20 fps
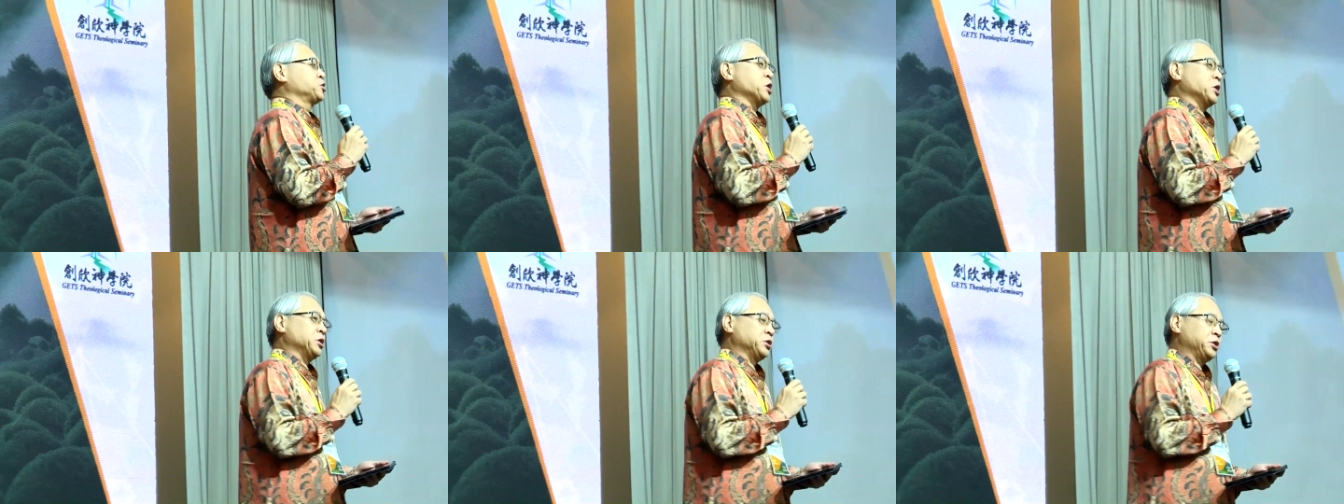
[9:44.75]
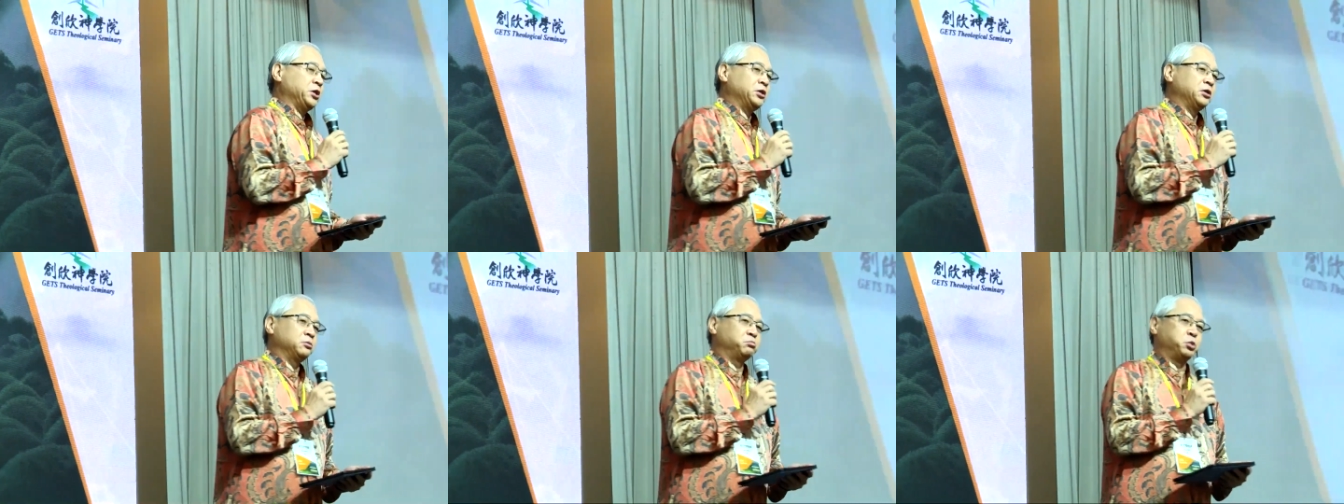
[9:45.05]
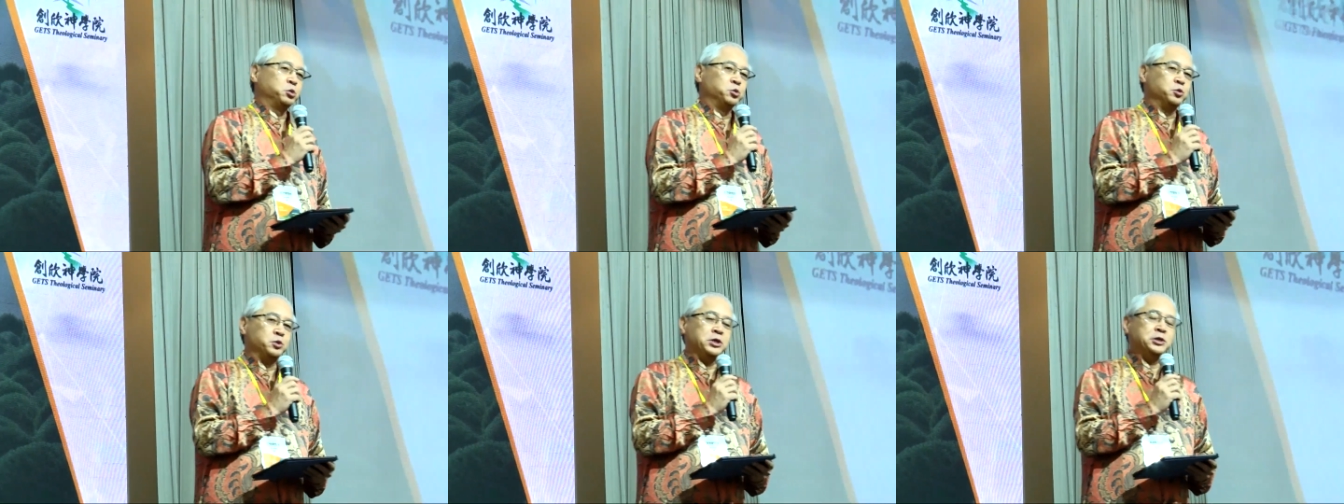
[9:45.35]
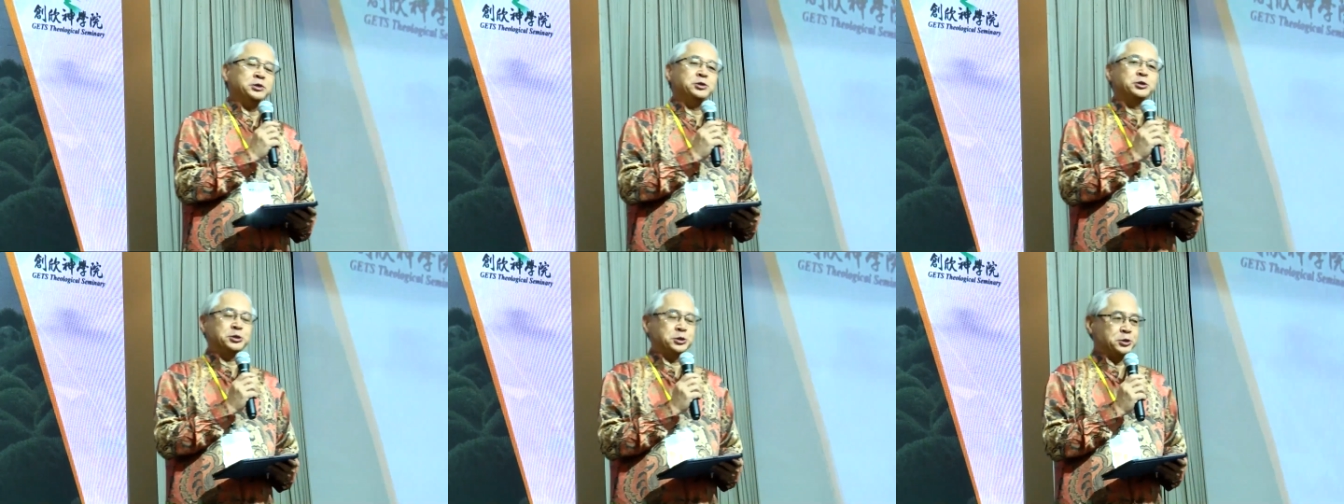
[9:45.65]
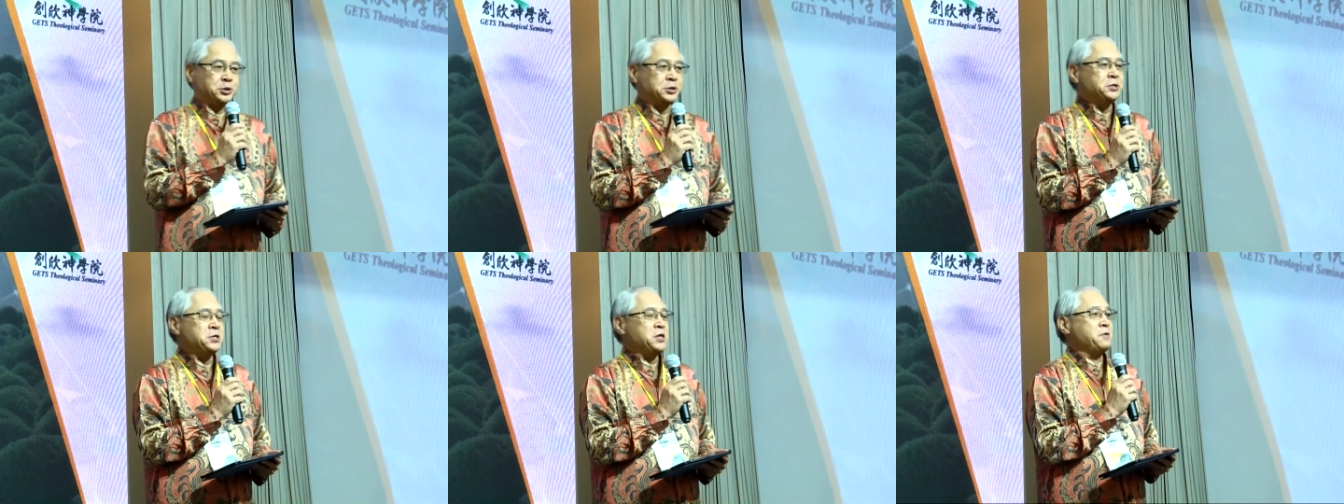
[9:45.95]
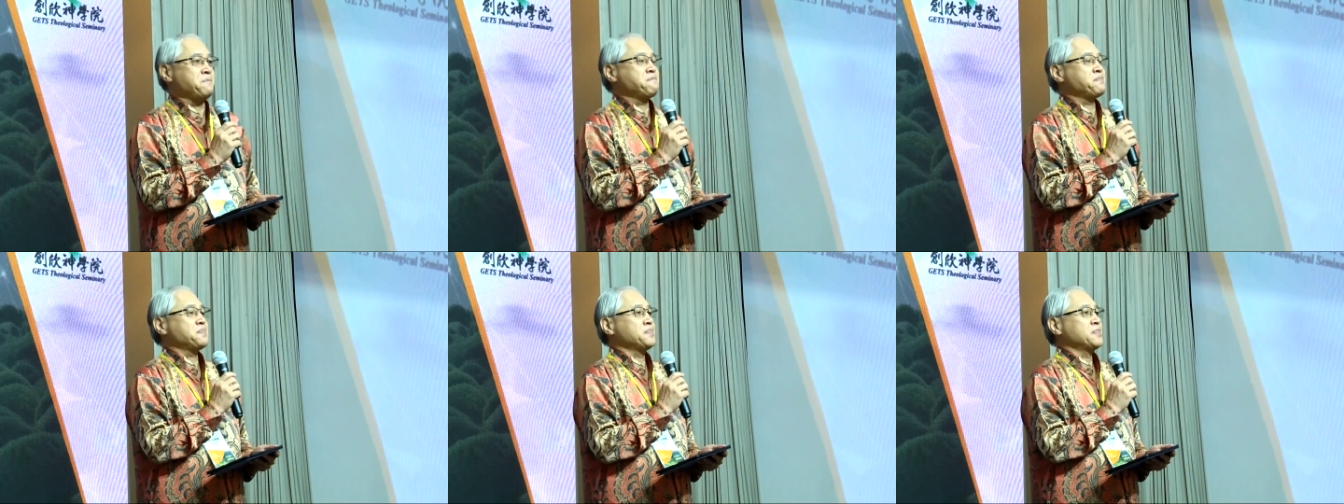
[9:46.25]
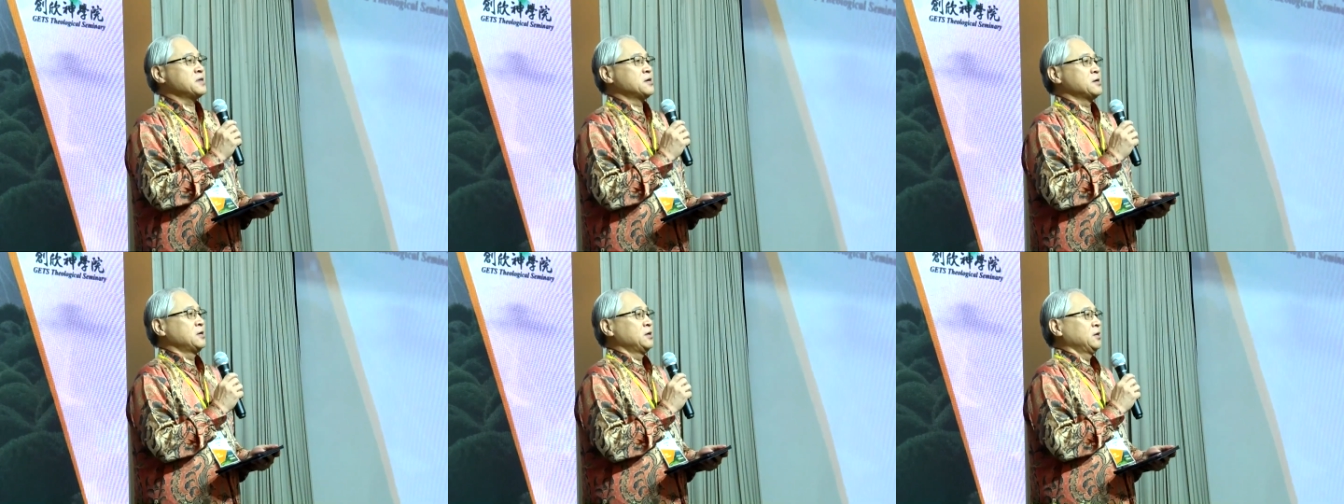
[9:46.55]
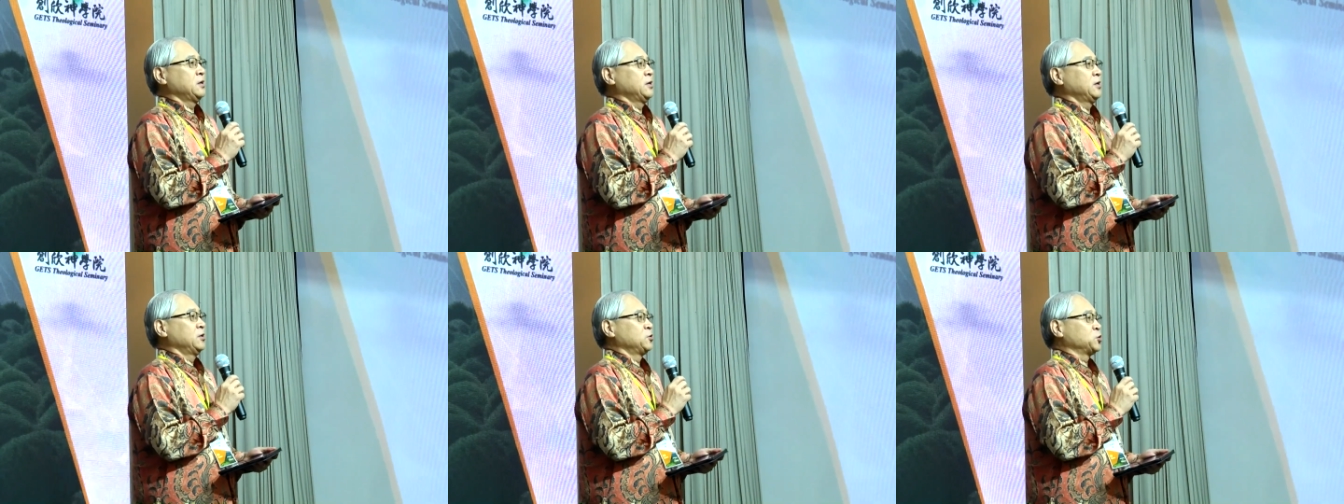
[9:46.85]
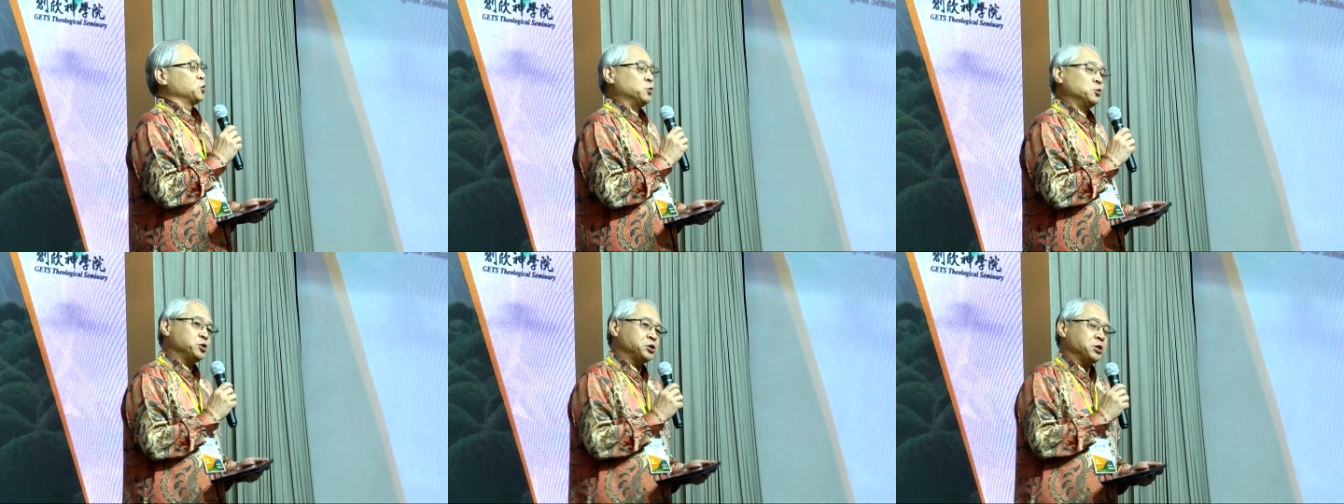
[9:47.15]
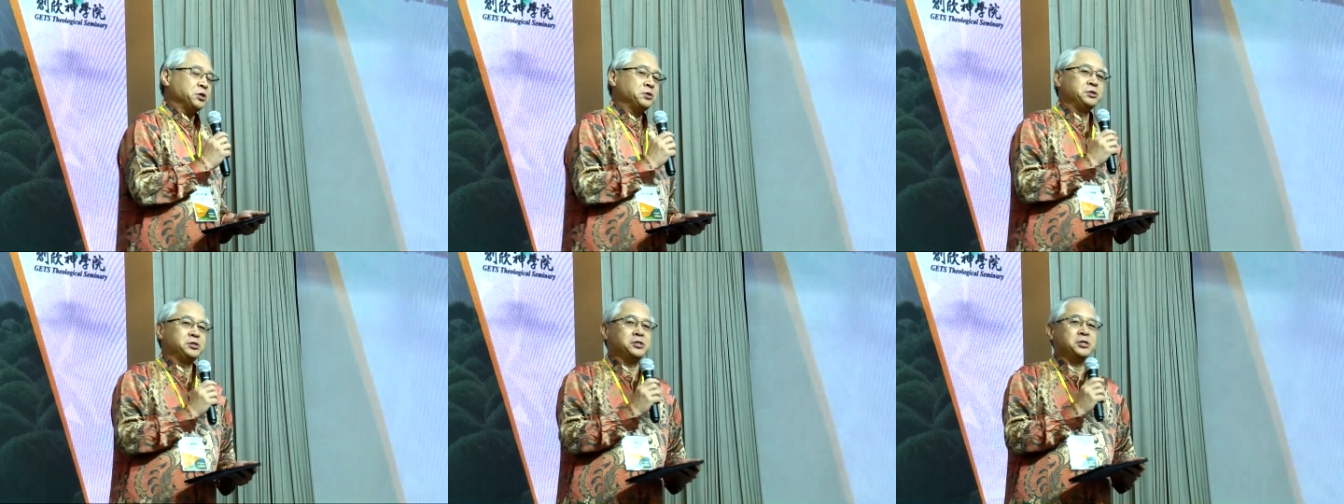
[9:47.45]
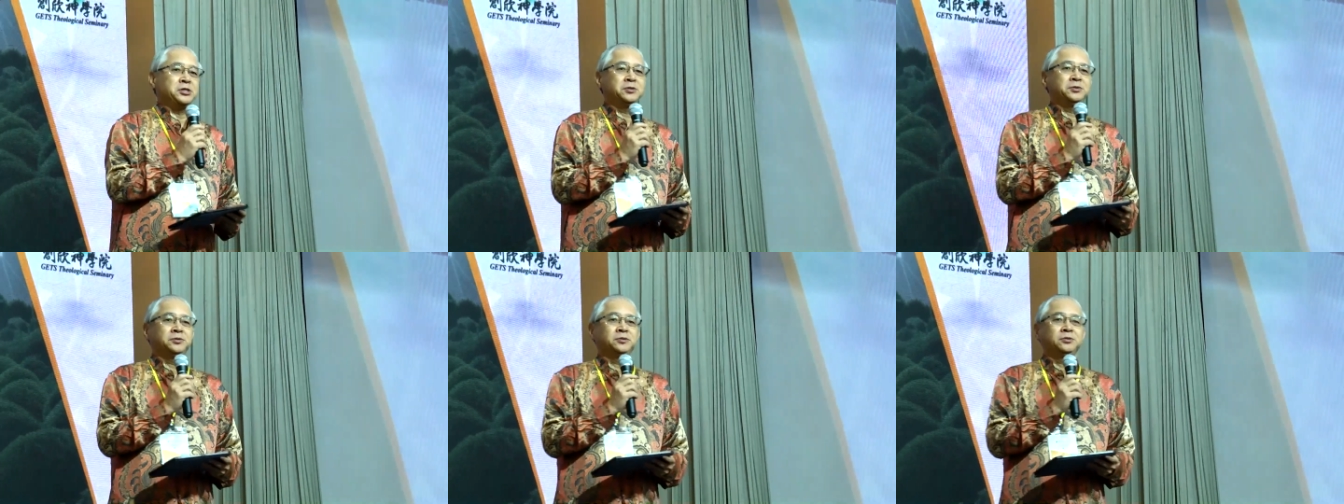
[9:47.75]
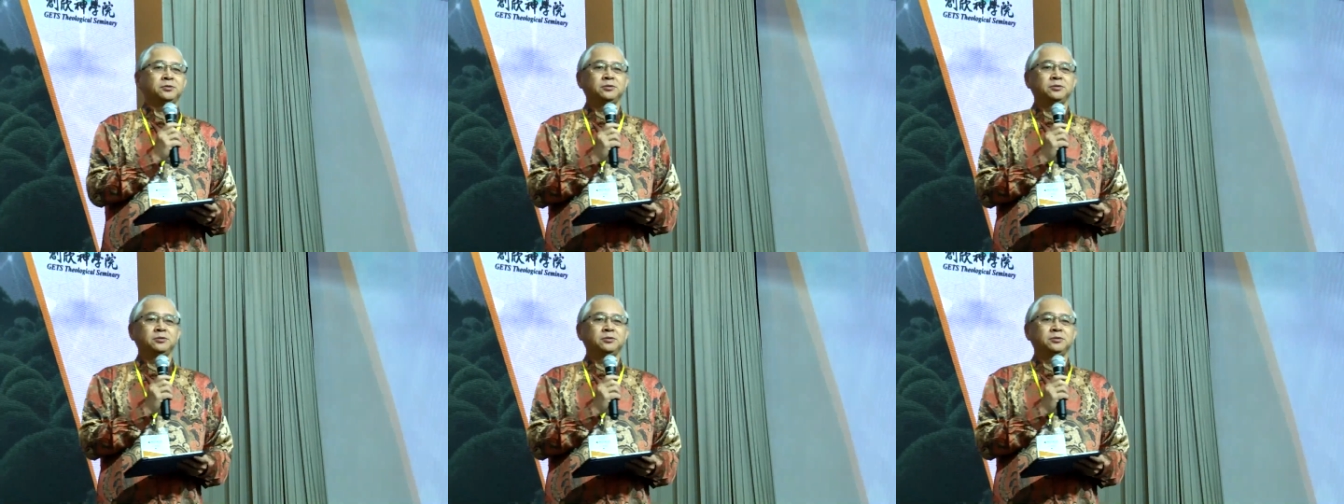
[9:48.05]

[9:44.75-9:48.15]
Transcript: 帝的仆人使你，从圣经、